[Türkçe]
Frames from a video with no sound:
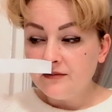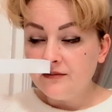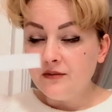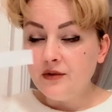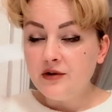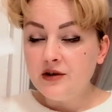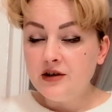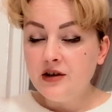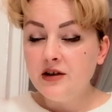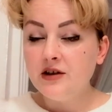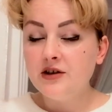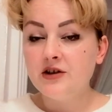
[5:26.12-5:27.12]

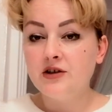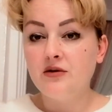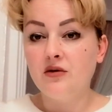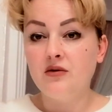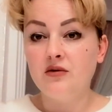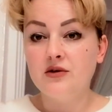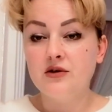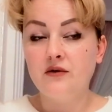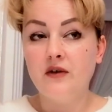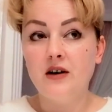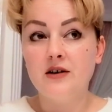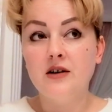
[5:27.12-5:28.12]
müthiş kokusu
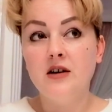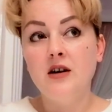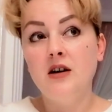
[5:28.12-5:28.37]
var.